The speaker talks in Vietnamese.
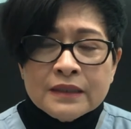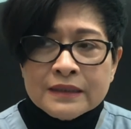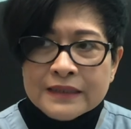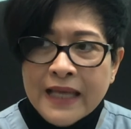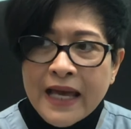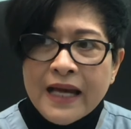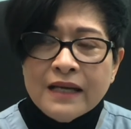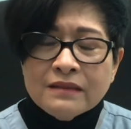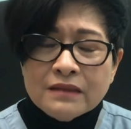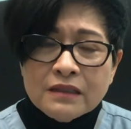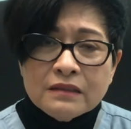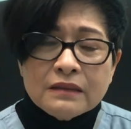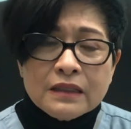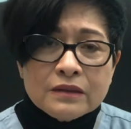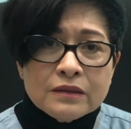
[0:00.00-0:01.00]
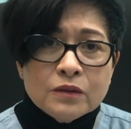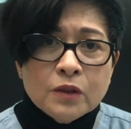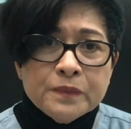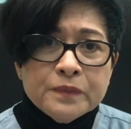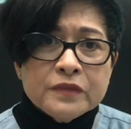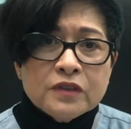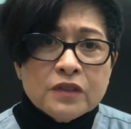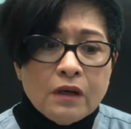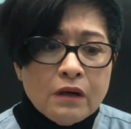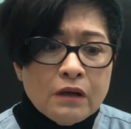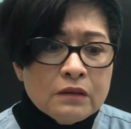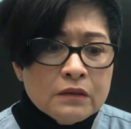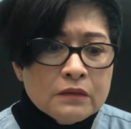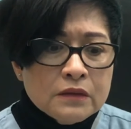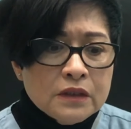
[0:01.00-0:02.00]
đá rất là giúp
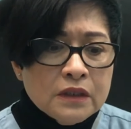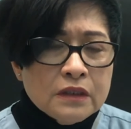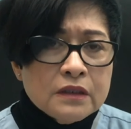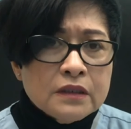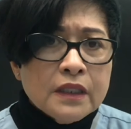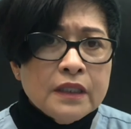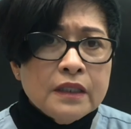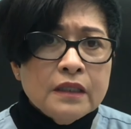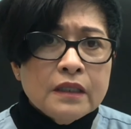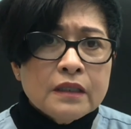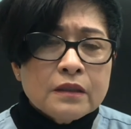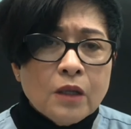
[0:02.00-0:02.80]
cho những cái à,